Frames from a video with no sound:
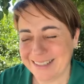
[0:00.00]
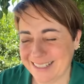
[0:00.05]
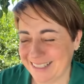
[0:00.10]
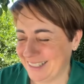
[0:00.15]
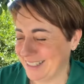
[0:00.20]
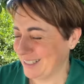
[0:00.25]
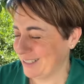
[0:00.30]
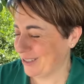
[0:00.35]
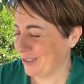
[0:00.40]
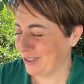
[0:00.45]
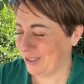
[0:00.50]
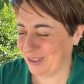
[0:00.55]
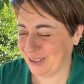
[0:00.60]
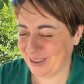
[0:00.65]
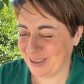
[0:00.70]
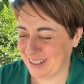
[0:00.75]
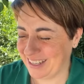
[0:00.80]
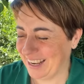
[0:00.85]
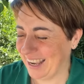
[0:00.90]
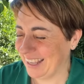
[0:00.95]
quindi sono
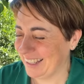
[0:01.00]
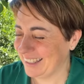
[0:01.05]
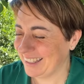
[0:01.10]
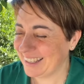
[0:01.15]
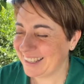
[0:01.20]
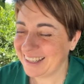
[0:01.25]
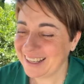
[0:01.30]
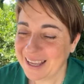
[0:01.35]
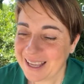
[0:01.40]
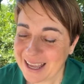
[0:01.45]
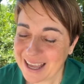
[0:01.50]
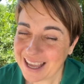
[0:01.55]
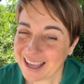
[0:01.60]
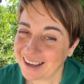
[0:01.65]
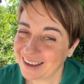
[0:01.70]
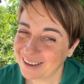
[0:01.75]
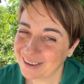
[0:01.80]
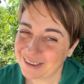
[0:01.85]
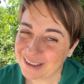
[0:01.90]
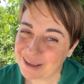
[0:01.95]
tornata
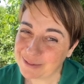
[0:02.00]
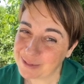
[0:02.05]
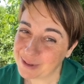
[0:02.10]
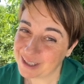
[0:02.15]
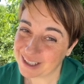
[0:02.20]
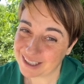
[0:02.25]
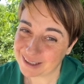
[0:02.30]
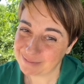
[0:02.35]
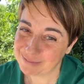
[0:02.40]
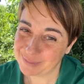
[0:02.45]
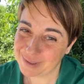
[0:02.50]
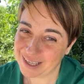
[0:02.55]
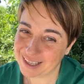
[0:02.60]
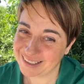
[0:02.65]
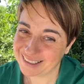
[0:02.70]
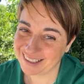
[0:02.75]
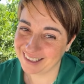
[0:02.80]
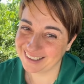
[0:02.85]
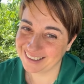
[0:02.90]
ancora più arrabbiata